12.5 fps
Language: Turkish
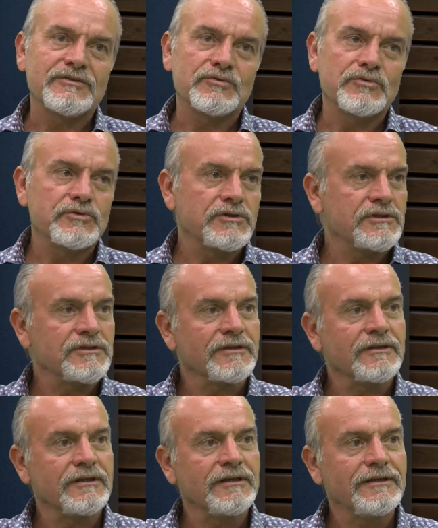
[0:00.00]
yürüyüş
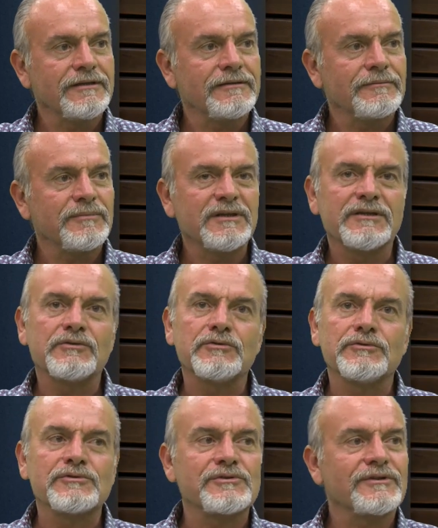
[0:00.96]
için değil, bir
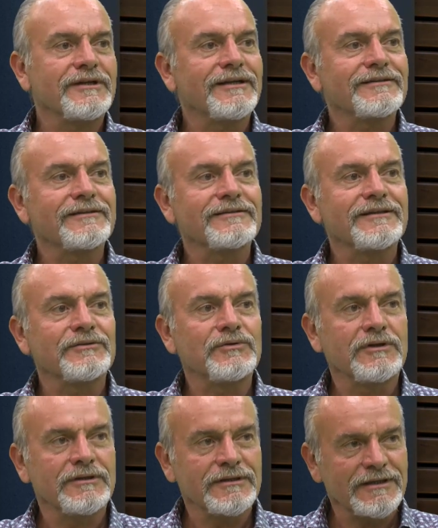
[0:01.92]
gününüzü rahatlıkla
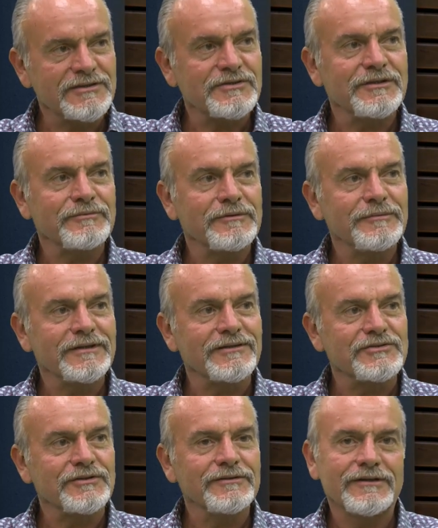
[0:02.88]
doğada
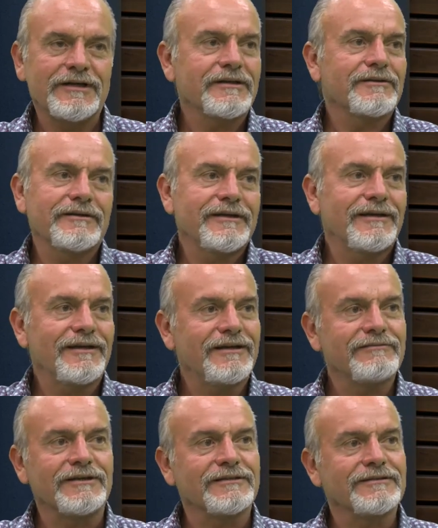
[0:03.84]
geçirebilmek için harika
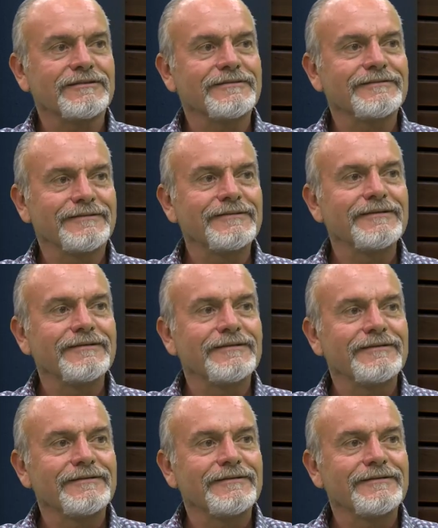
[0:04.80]
yerler var. Aslında